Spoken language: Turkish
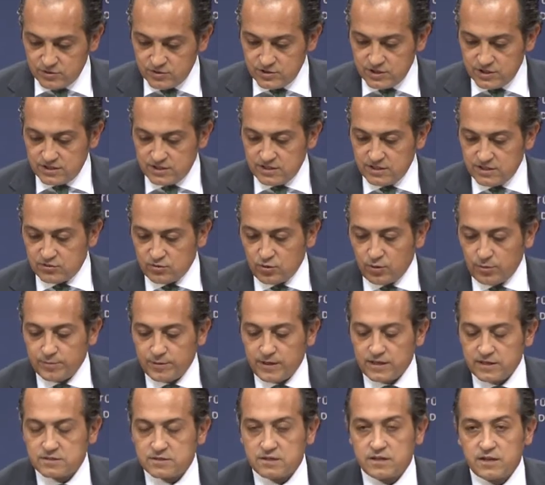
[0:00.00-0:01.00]
önceki
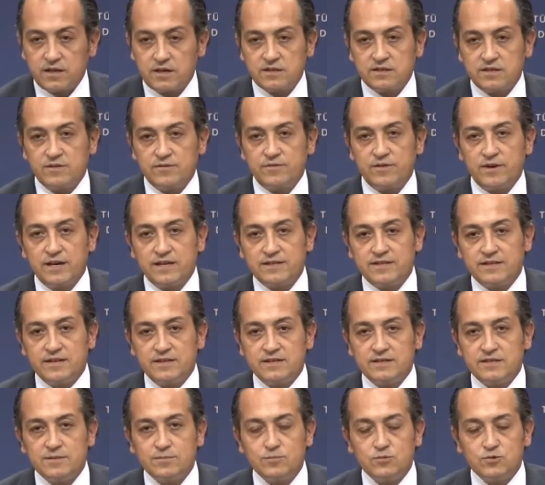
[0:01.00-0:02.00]
toplantılarda ifade
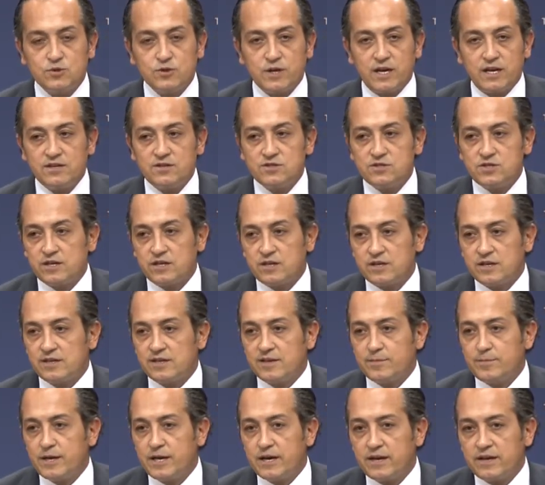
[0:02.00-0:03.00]
ettiğim düzenli
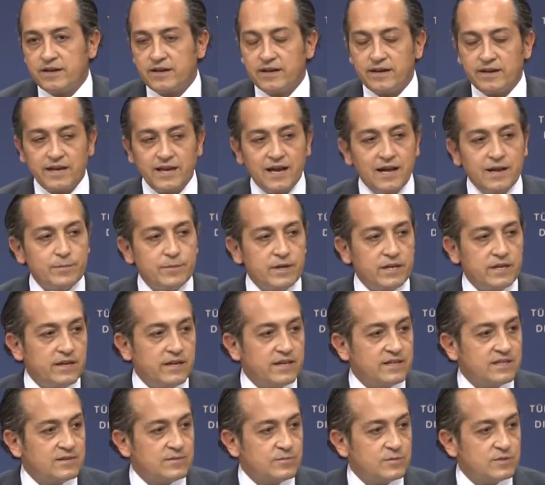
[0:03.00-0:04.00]
şekilde bir araya gelme
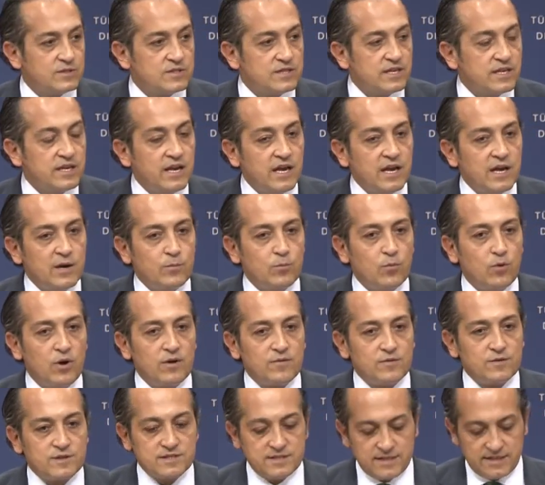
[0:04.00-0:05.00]
niyetimizi
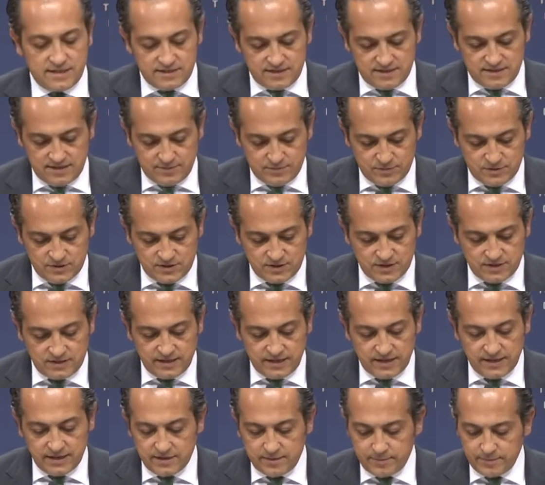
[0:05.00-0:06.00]
muhafaza ettiğimizi
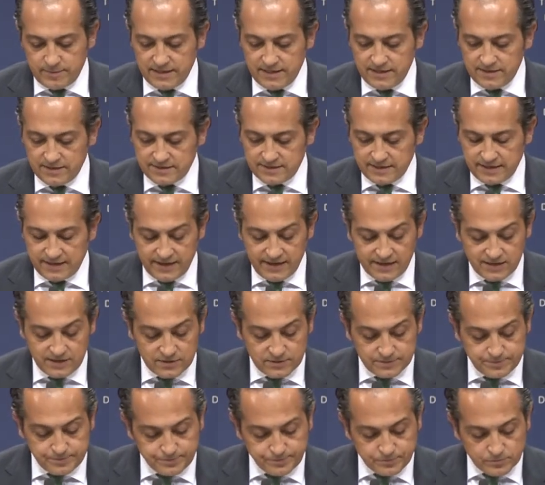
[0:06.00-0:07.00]
de
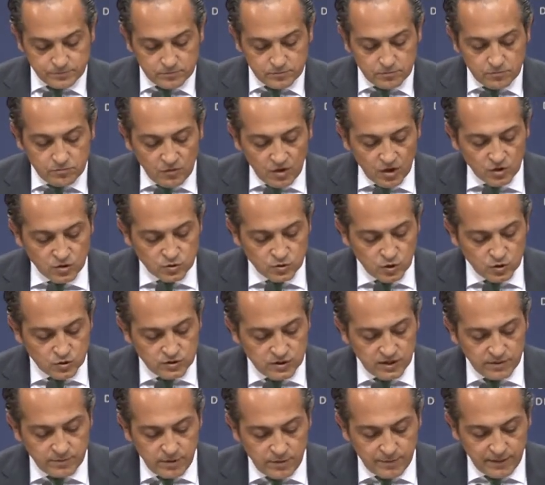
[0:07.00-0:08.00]
belirterek
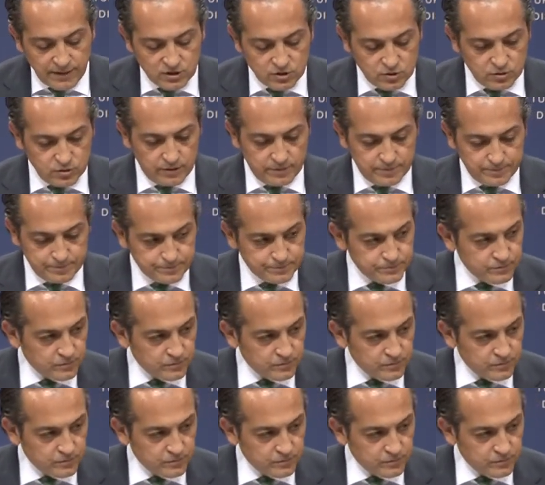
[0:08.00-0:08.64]
sözlerime başlıyorum.